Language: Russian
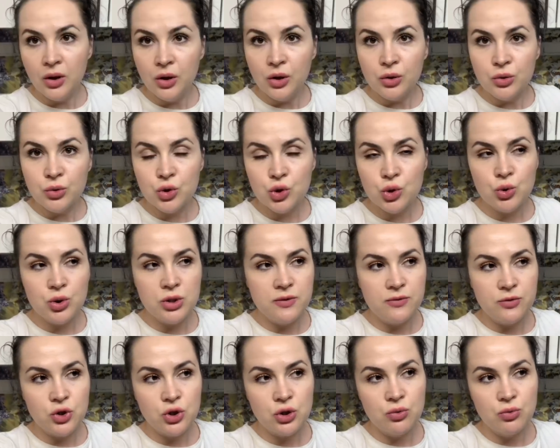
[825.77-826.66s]
Ну что,
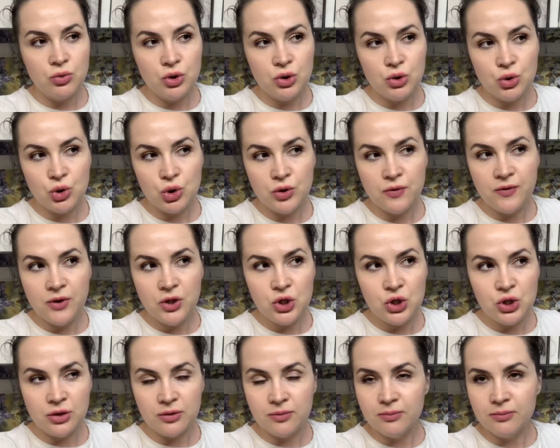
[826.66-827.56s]
девочки, у нас уже
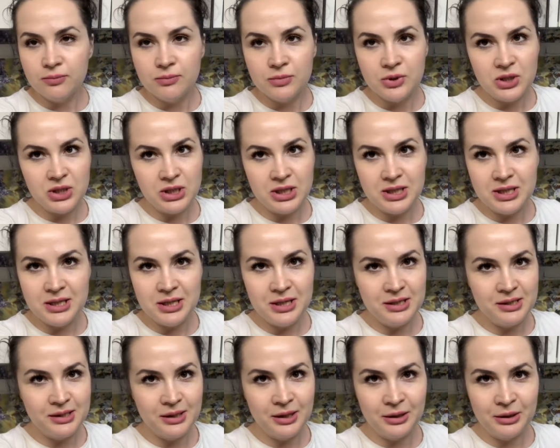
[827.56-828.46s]
вечер.
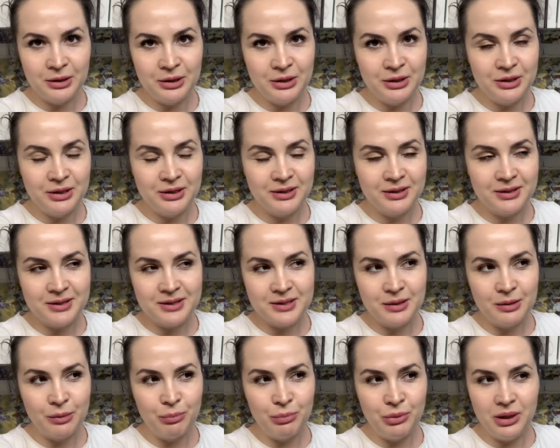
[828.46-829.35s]
Соседи так и не
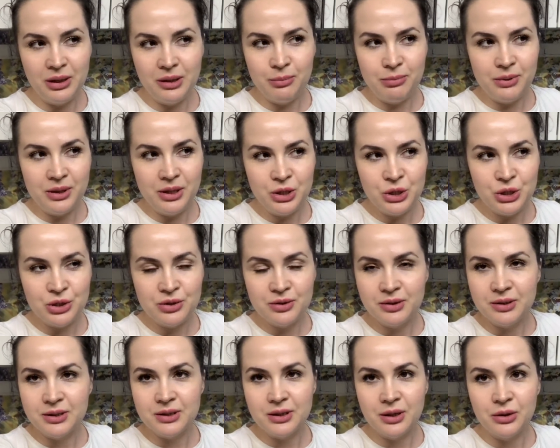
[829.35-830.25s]
растопили печь.
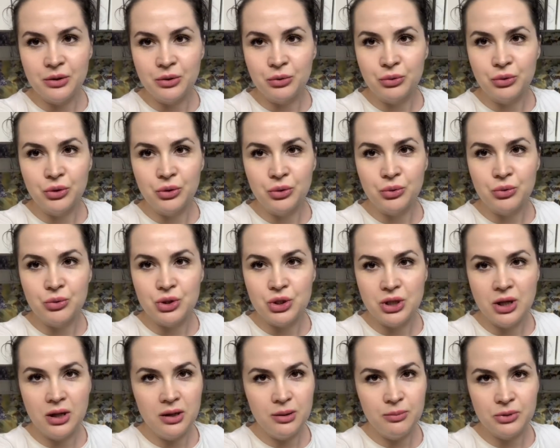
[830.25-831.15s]
Не знаю, они куда-то
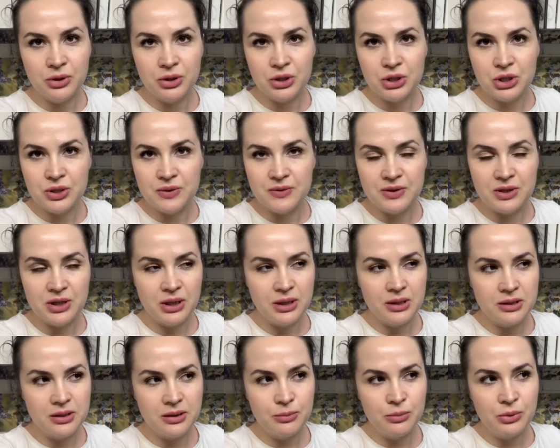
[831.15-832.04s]
уезжали. Мне кажется,
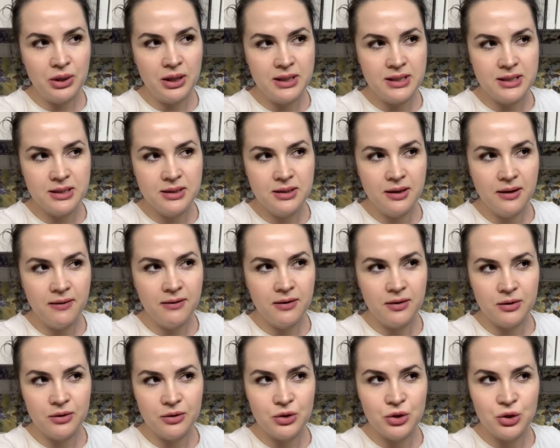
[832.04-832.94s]
строительный магазин,
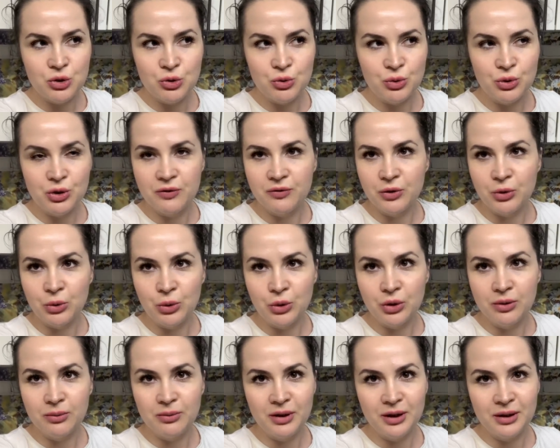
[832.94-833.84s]
наверное. Ничего у них в
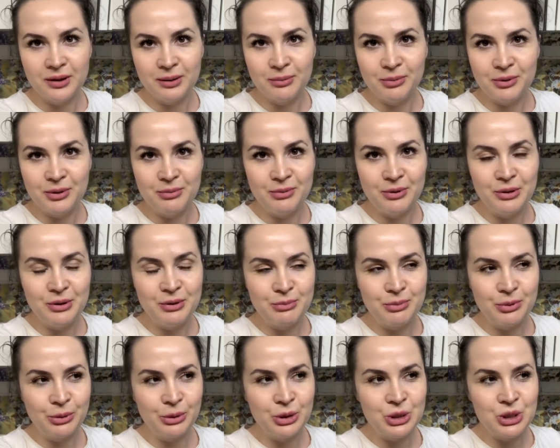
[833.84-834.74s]
итоге, я так понимаю, не
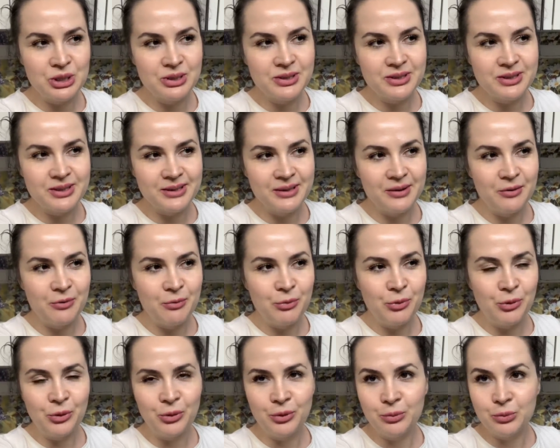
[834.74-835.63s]
получилось. Слава
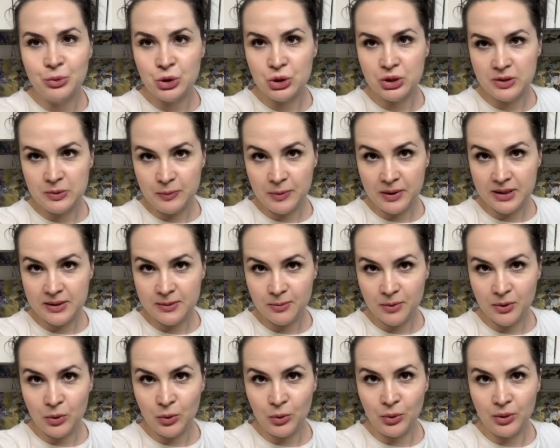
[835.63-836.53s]
богу, можно спать
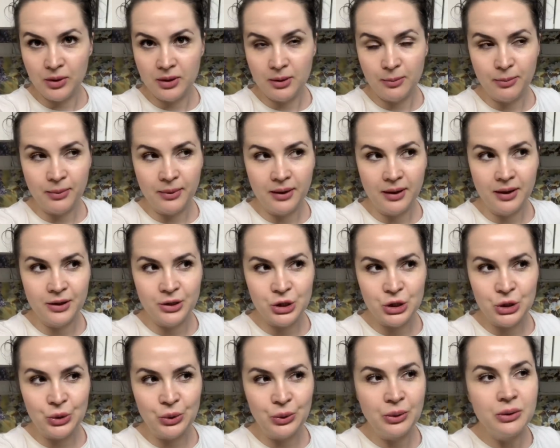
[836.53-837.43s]
спокойно пока
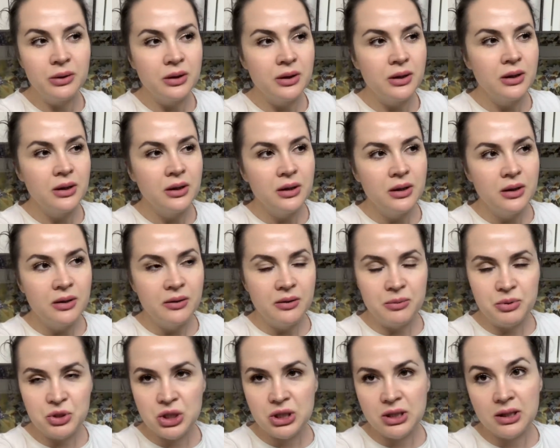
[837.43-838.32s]
что.
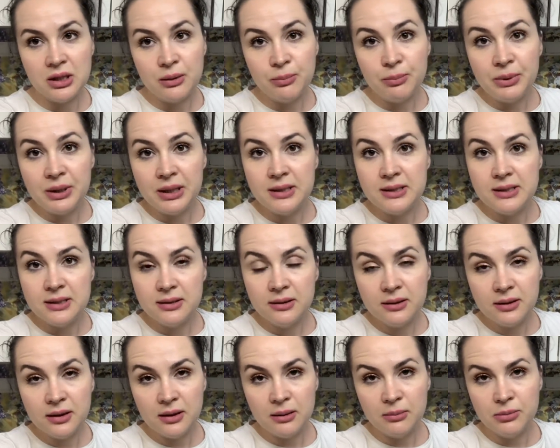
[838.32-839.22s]
Вообще такие
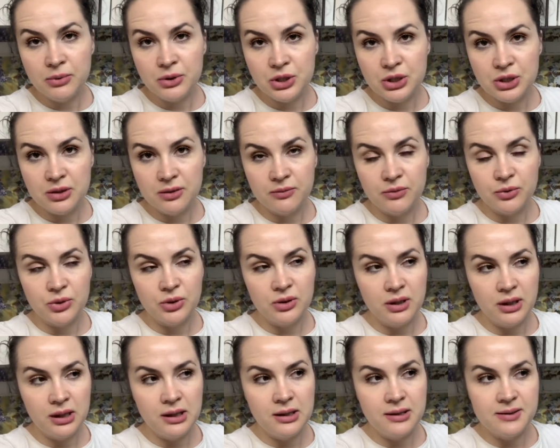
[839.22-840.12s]
переделки обычно, вот
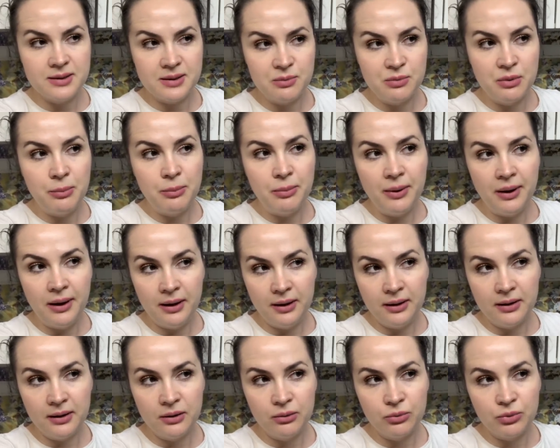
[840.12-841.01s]
такие самопальные. У